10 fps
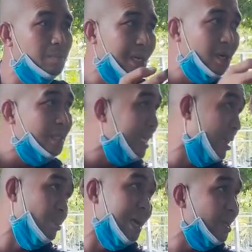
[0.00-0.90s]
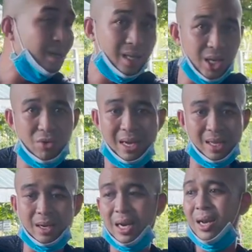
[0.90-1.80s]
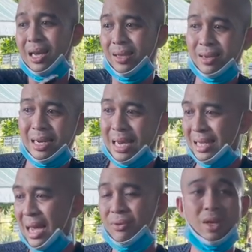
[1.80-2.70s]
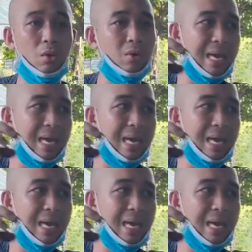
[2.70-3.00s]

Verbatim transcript: nhưng mà nó sẽ cộng lại rất là nhiều và những cái đó là những cái lặt vặt ví dụ